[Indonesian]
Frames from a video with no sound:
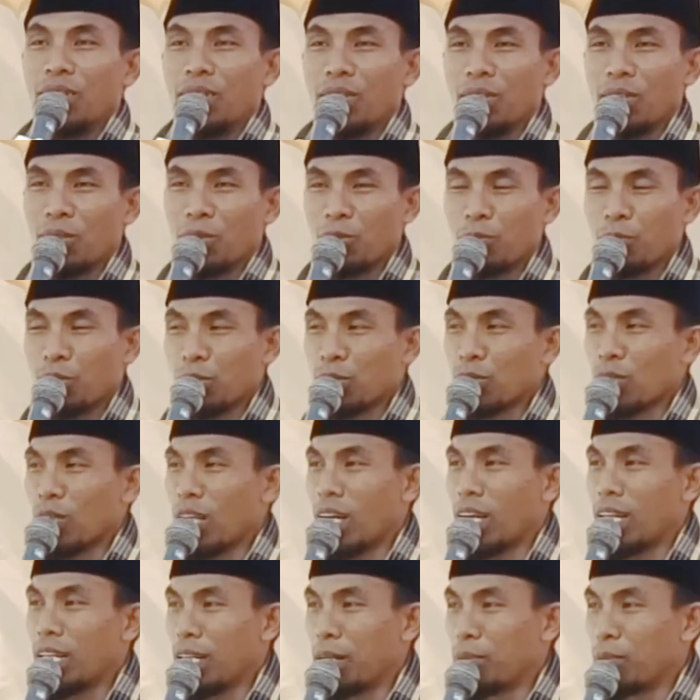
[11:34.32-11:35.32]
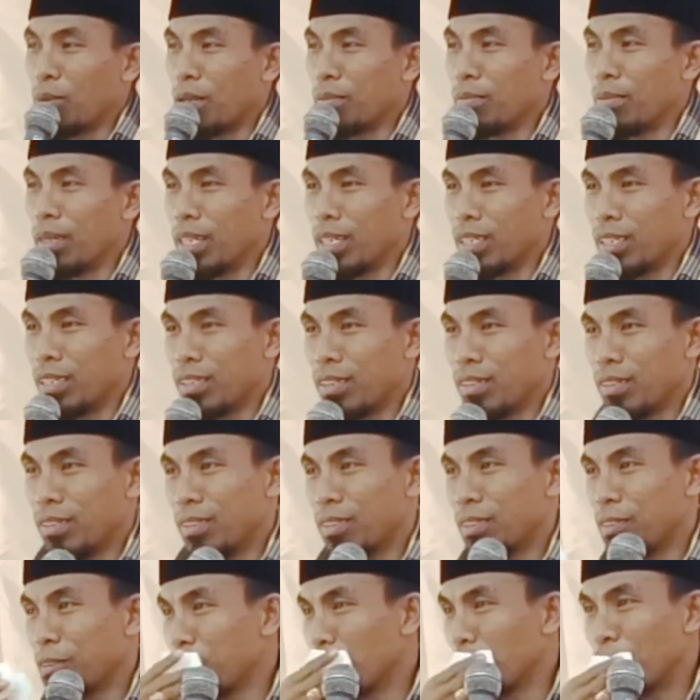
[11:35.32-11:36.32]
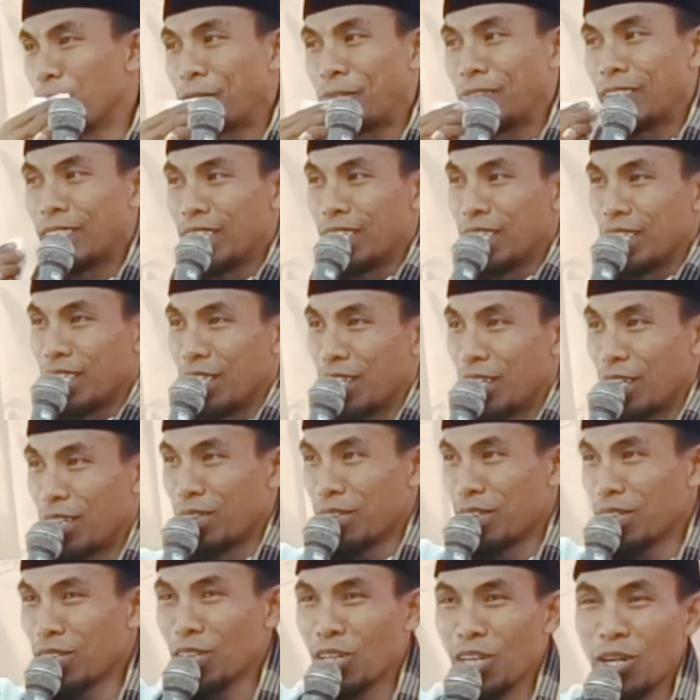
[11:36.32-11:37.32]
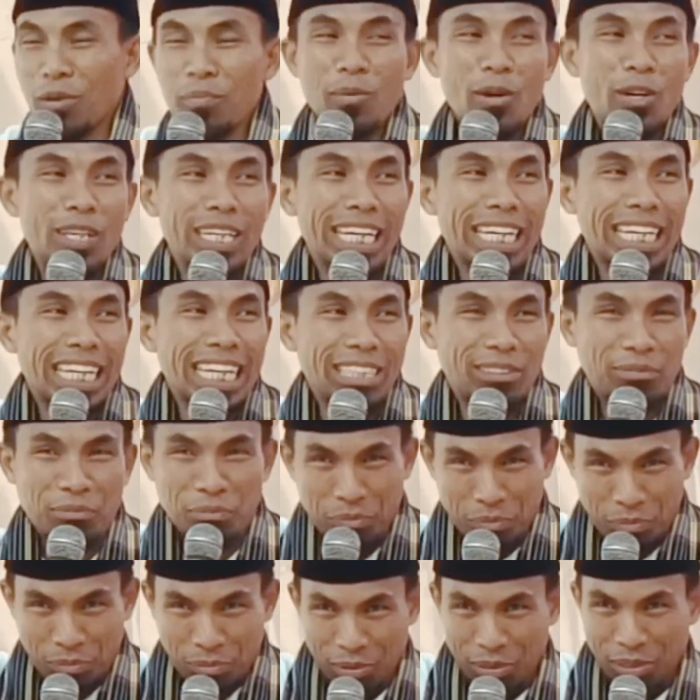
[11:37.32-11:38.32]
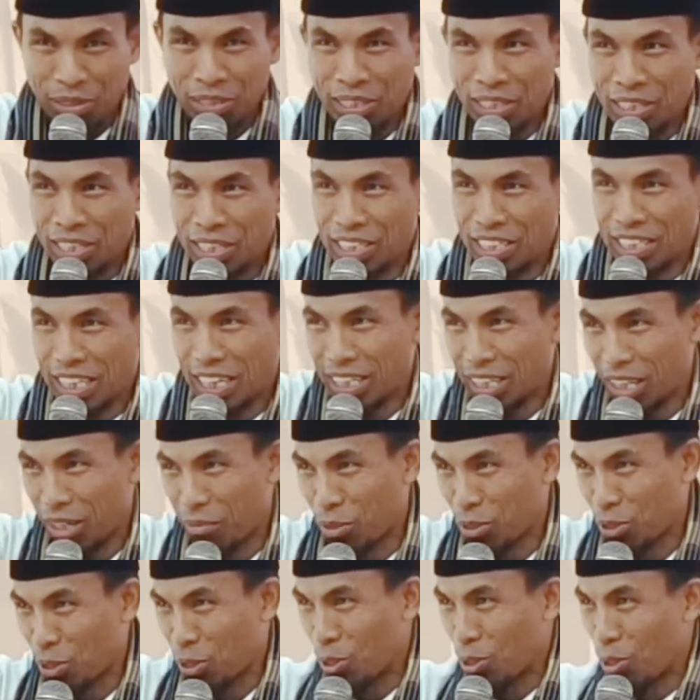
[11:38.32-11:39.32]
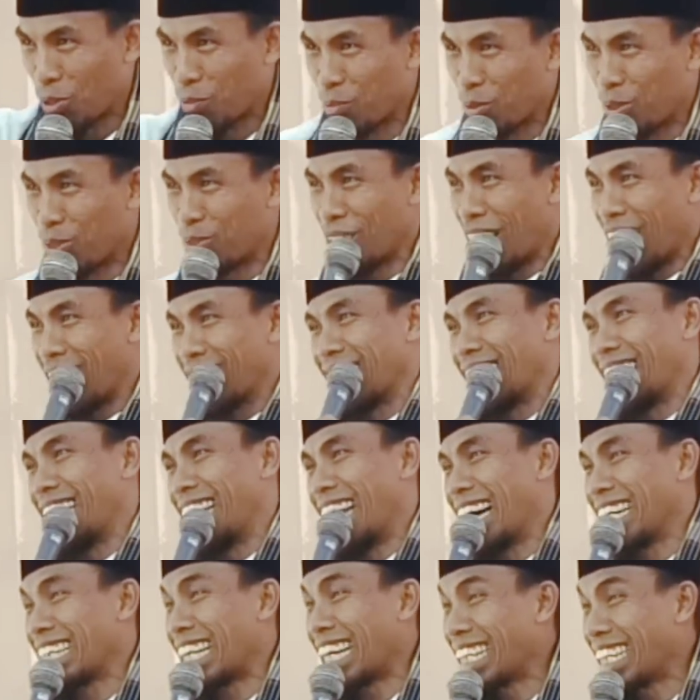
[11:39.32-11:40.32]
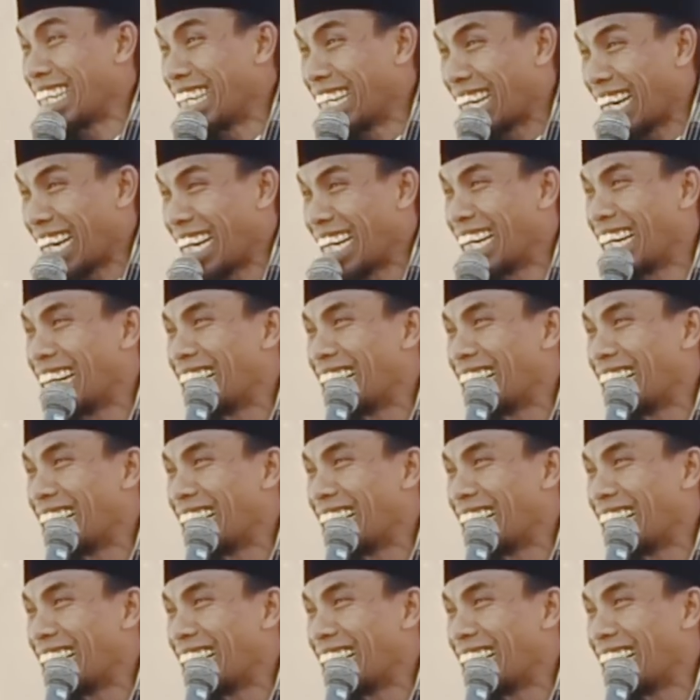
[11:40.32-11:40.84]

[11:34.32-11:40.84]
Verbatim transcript: bahu sholli anda Muhammad. Awan ah, kelompok ini kenten termasuk kelompok nang tenang tinggi kan?